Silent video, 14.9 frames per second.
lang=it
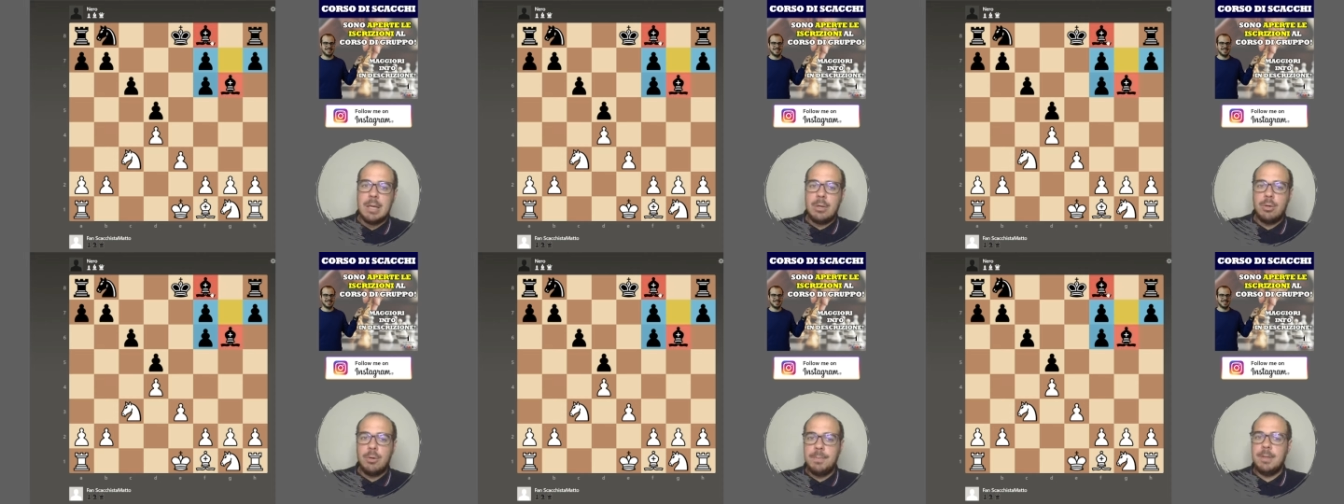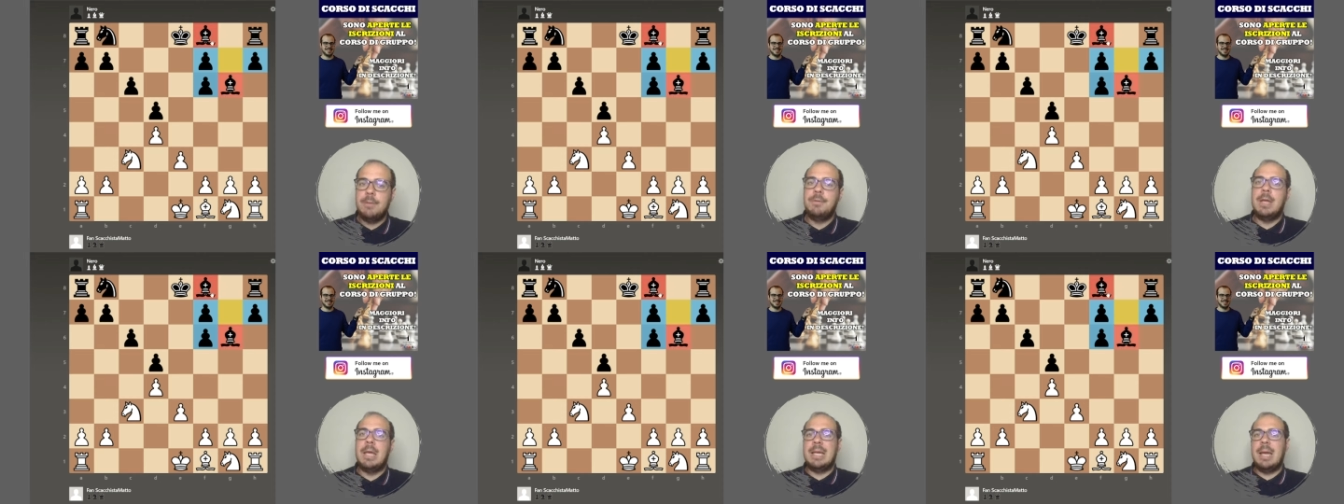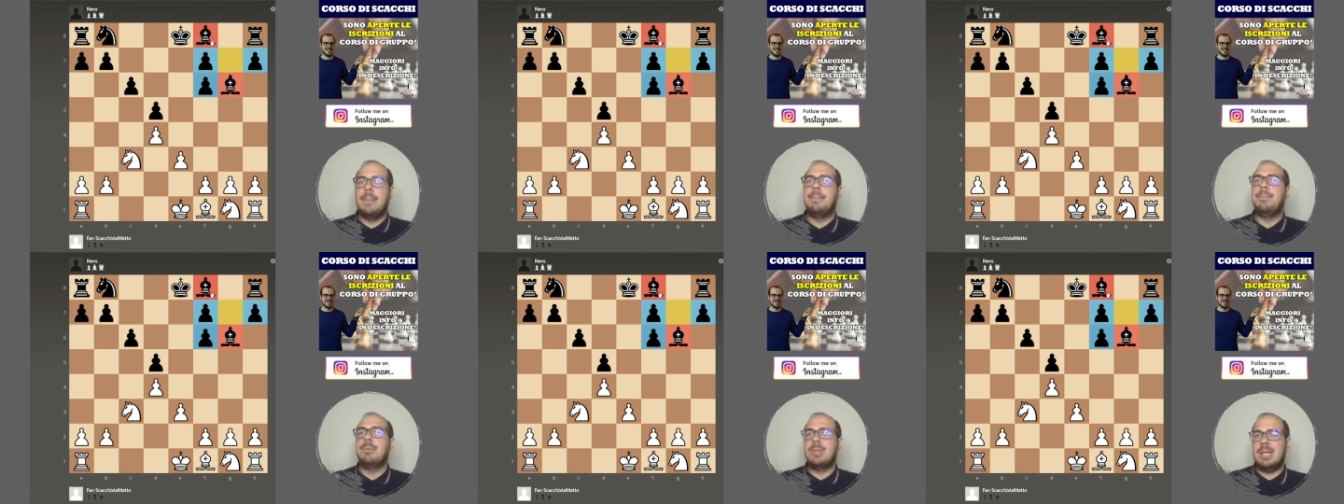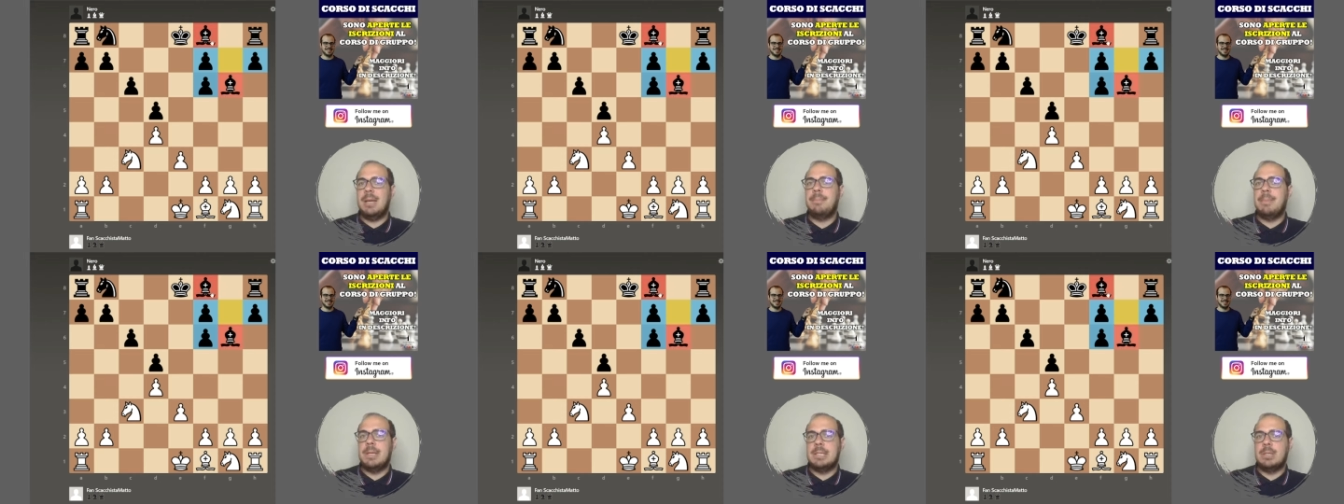Coppia di alfieri che
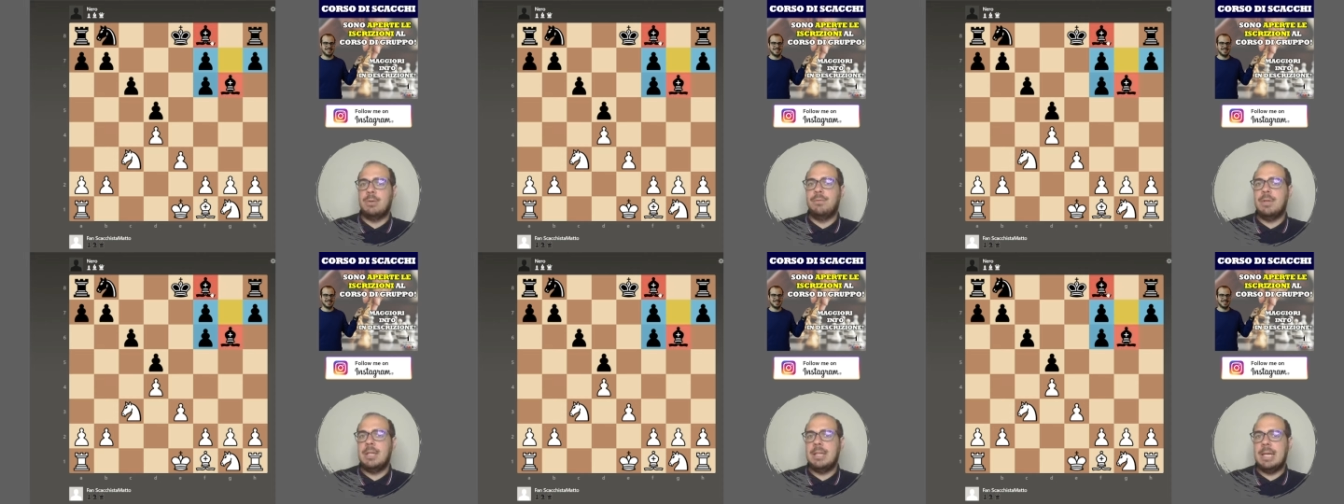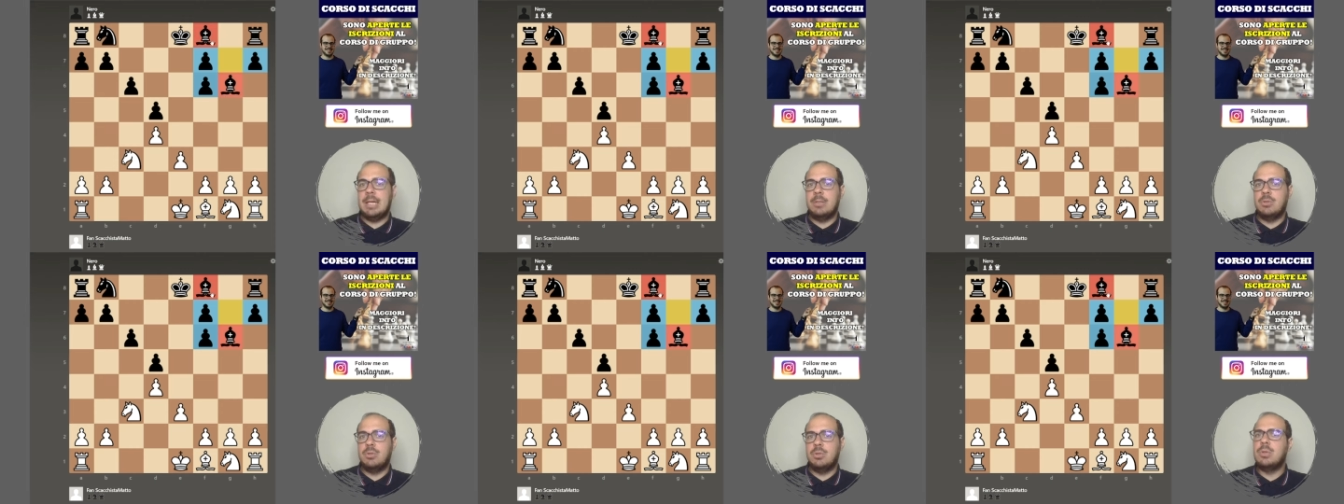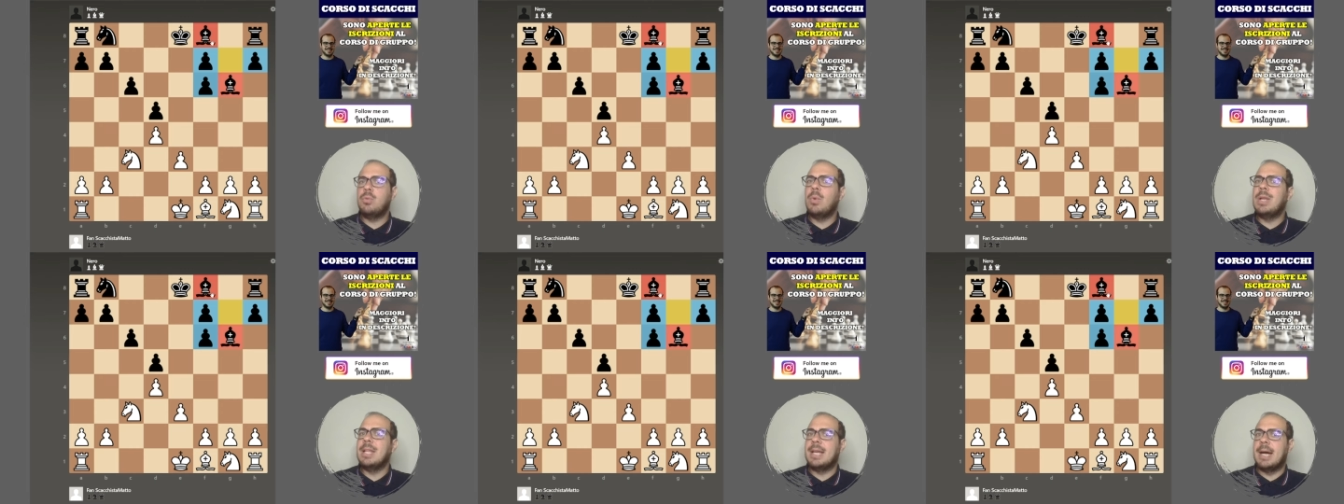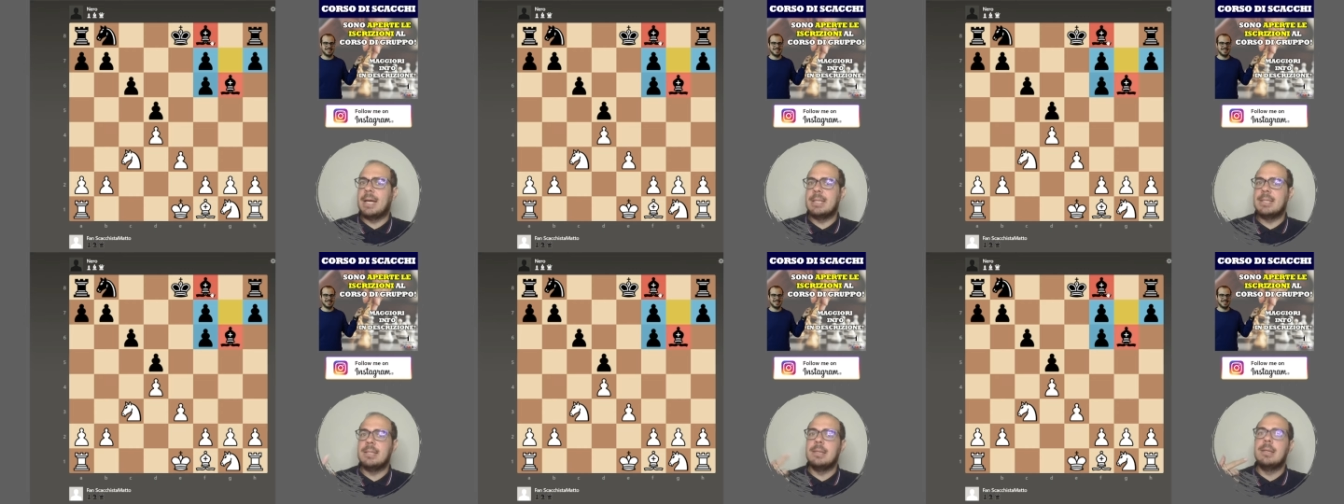potrebbe essere un vantaggio in quali
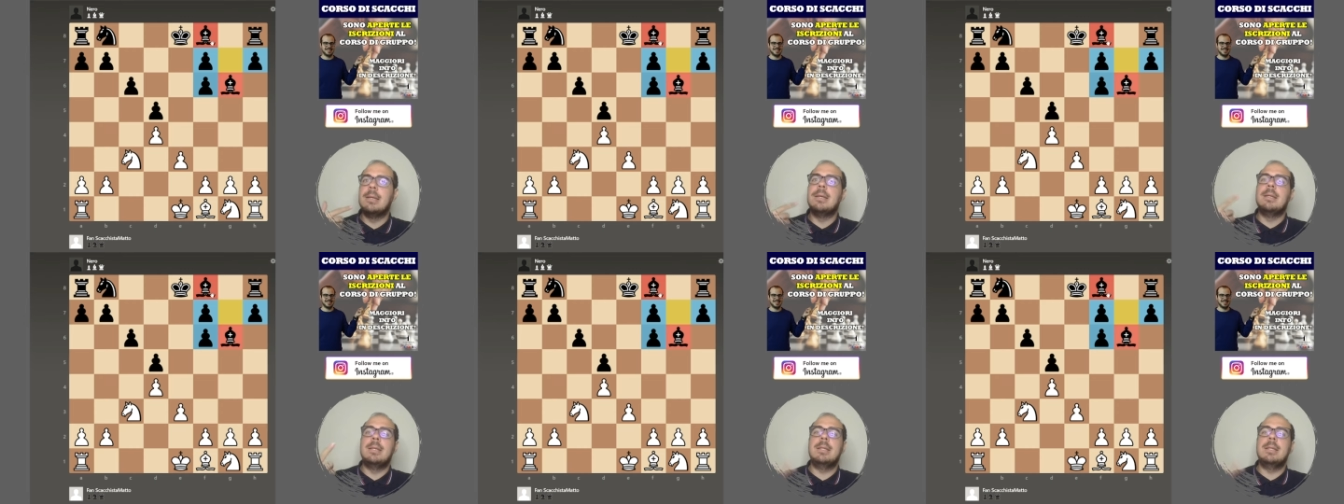casi?